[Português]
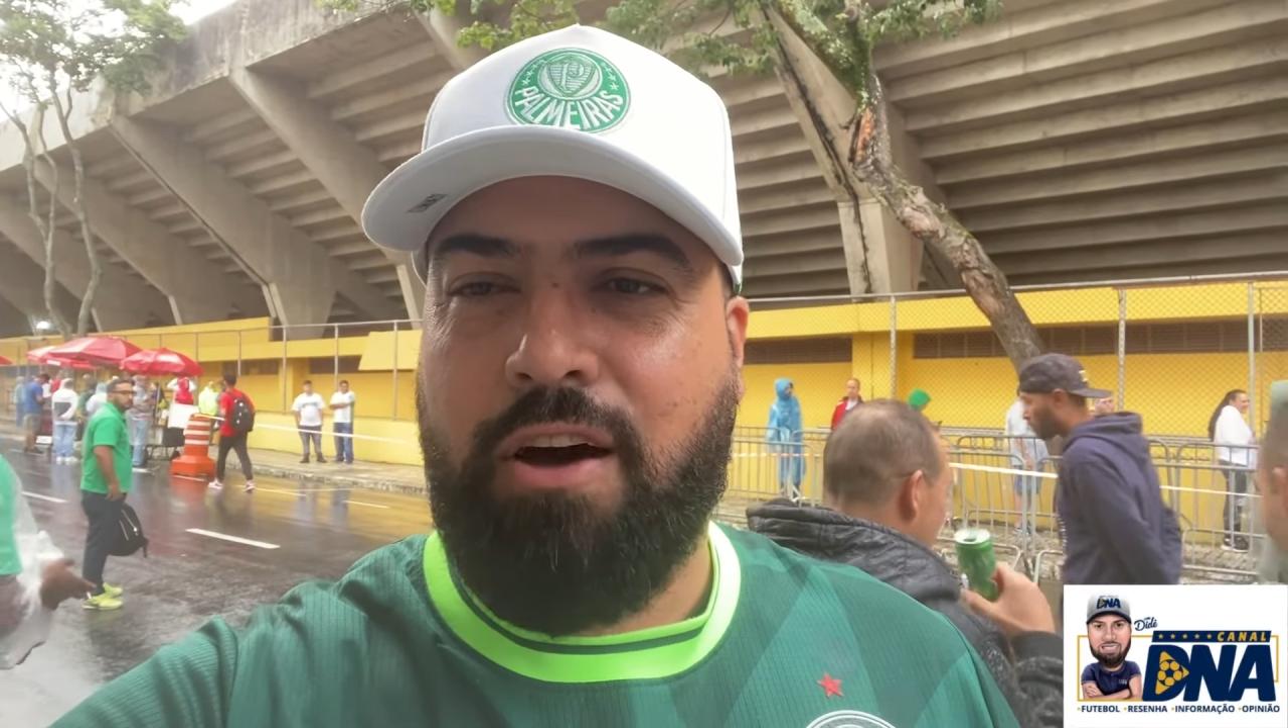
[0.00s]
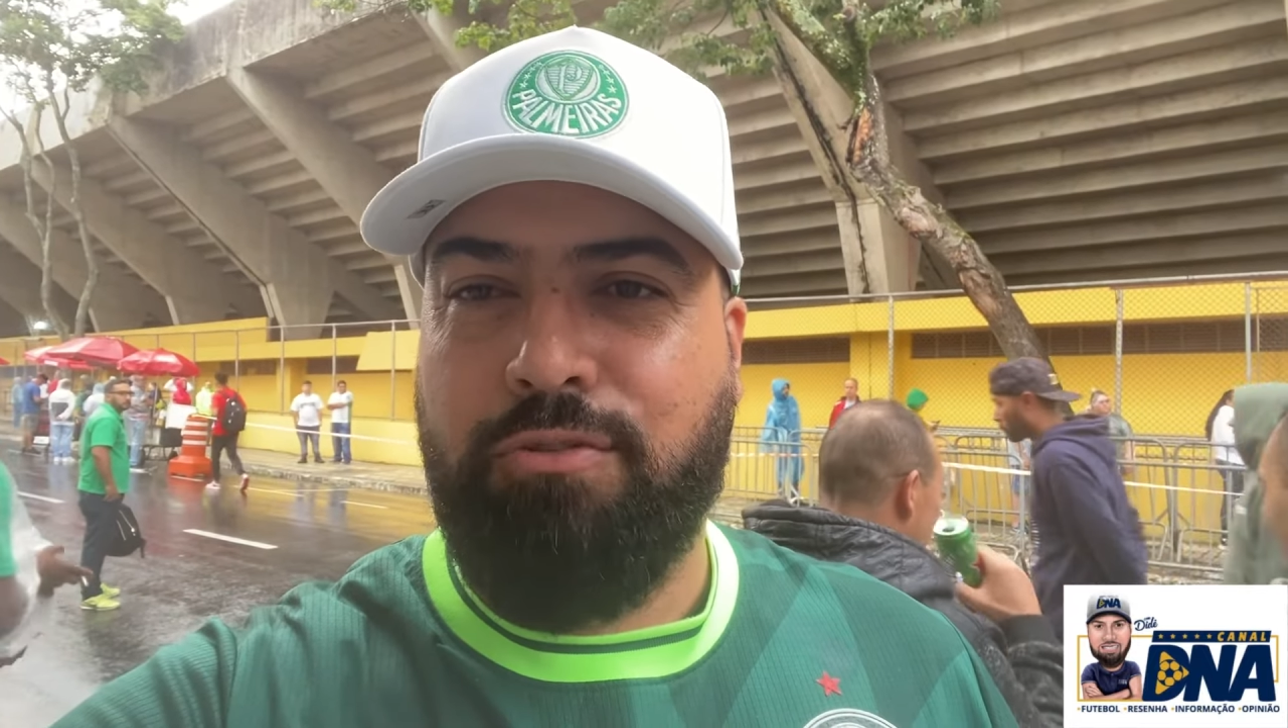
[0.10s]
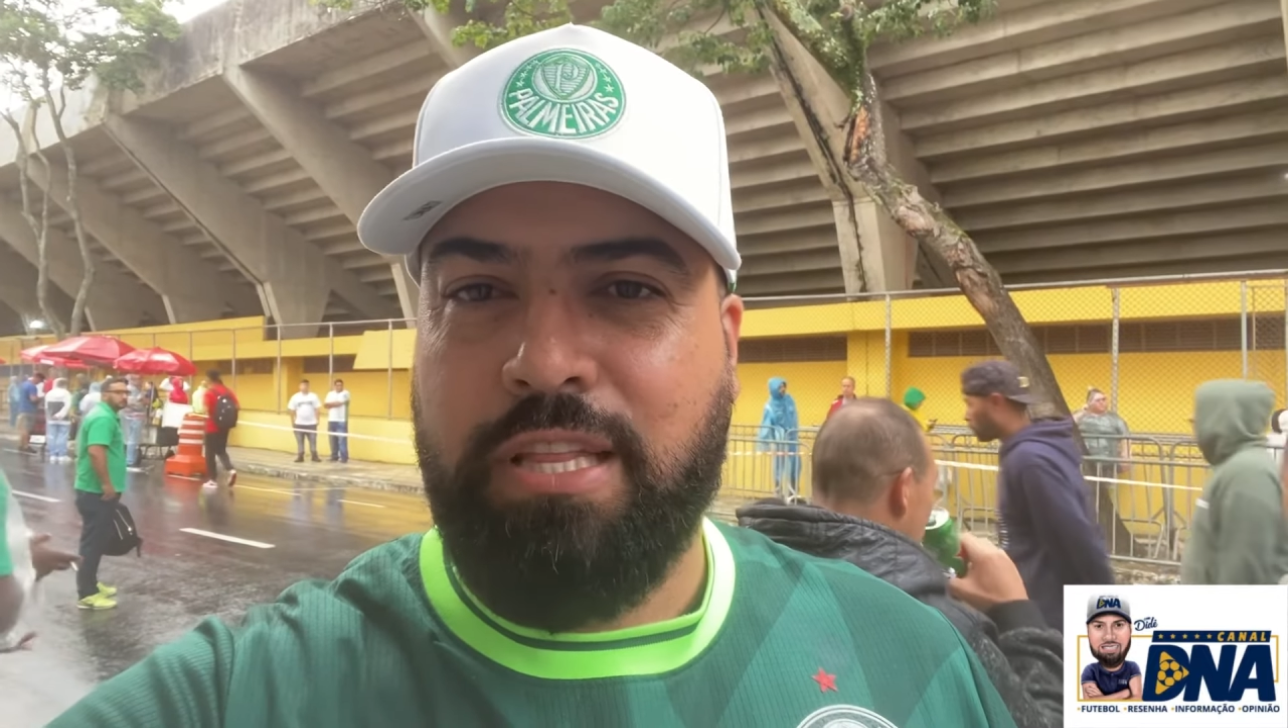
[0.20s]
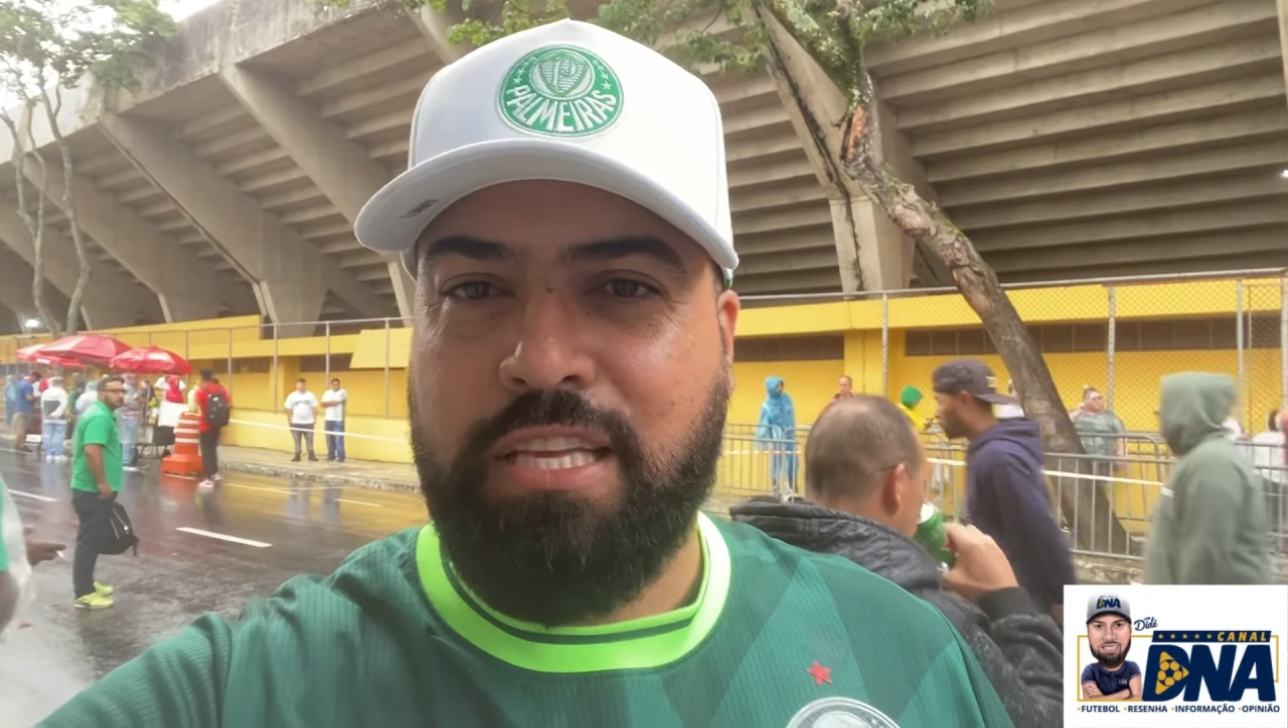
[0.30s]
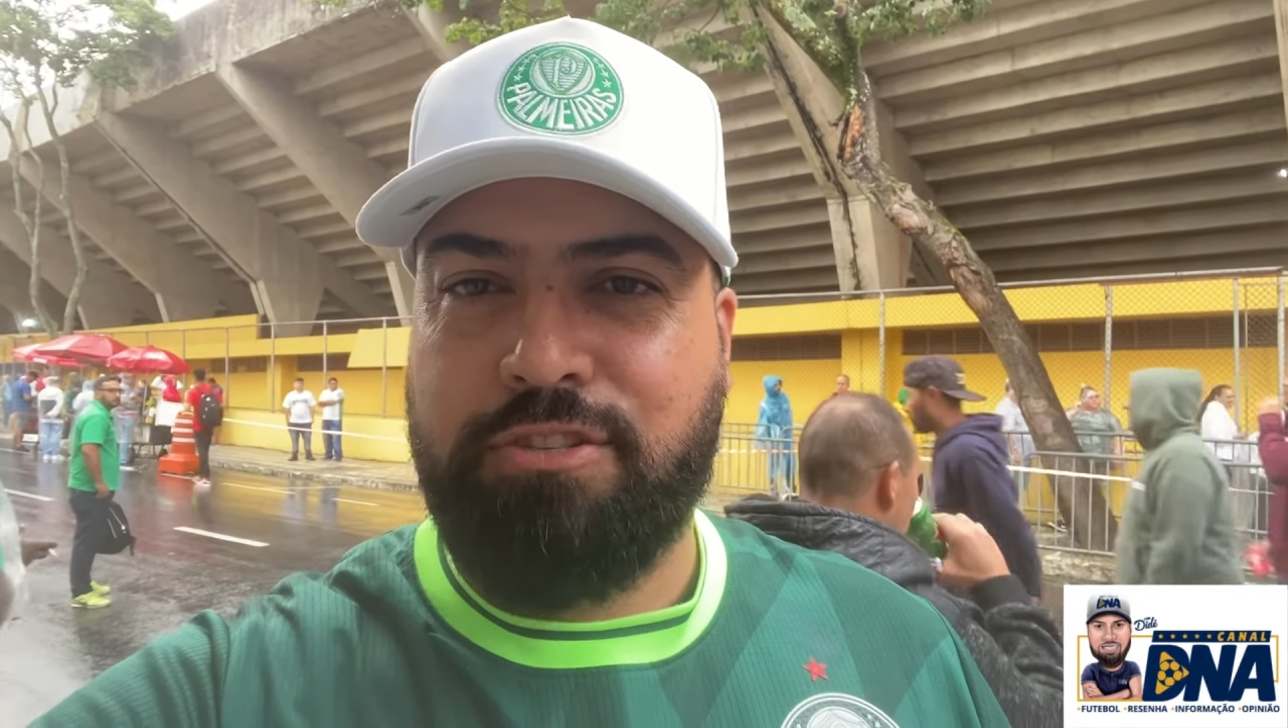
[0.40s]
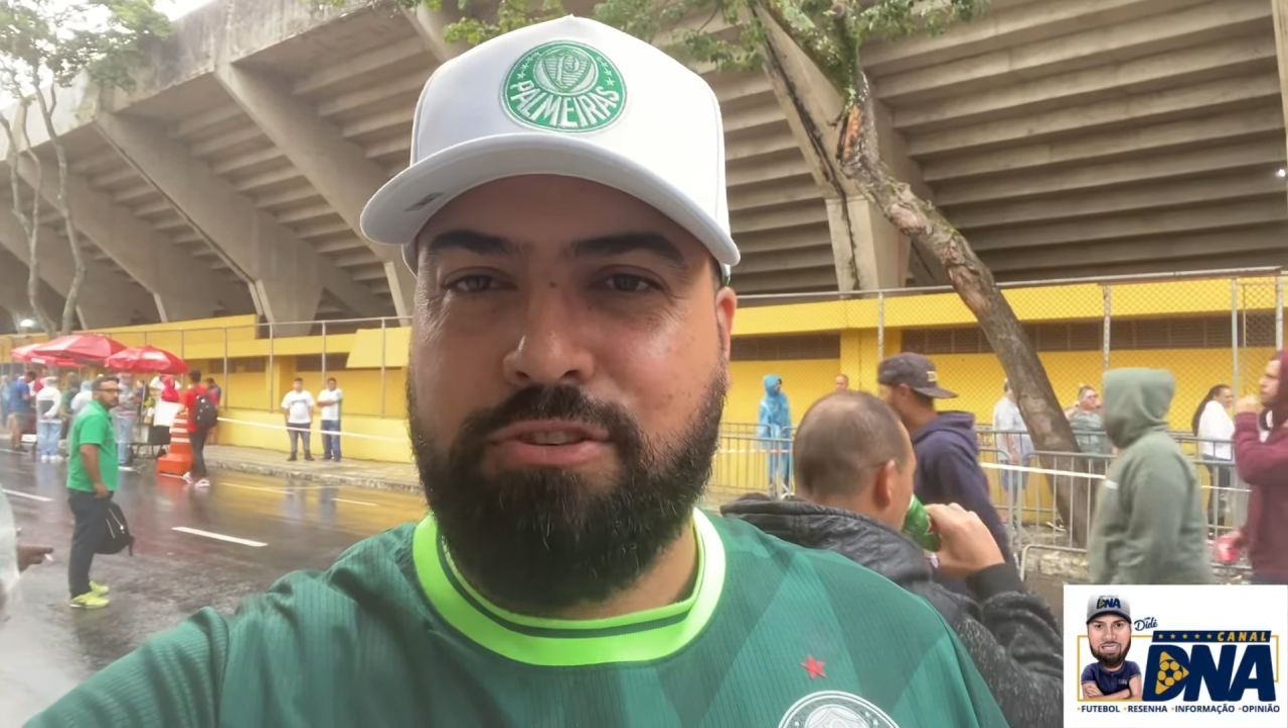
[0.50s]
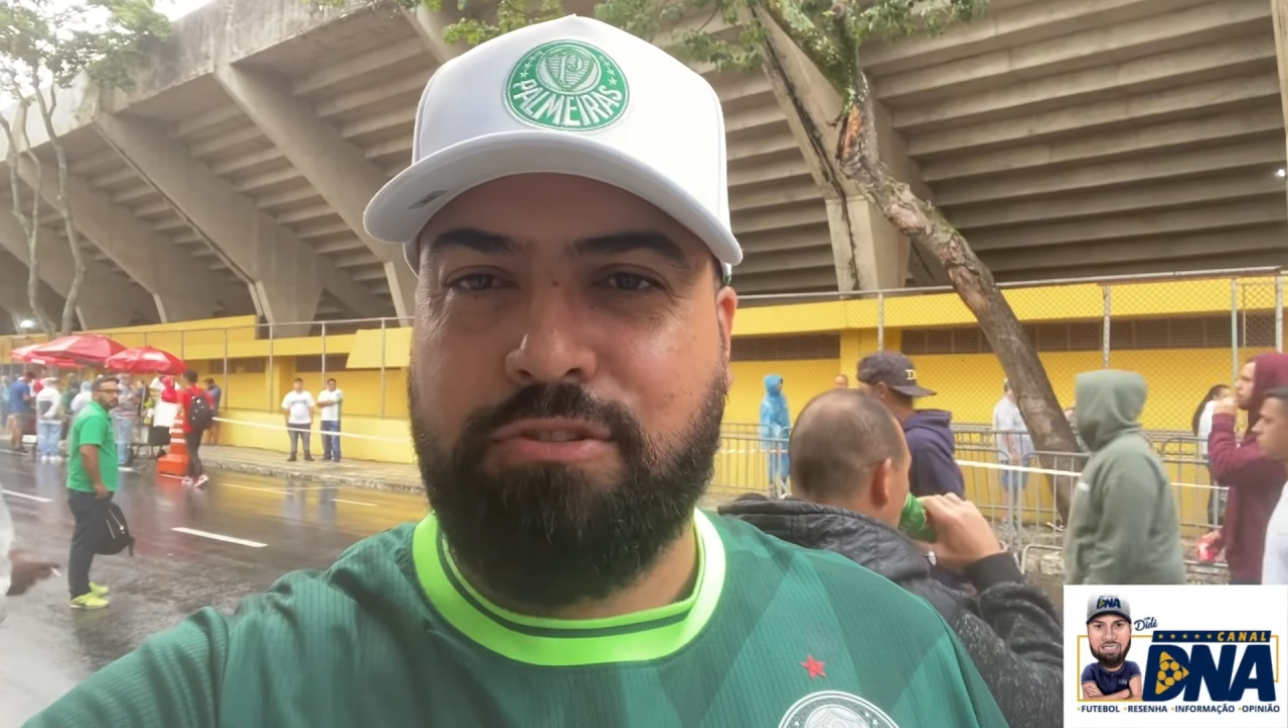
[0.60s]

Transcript: o início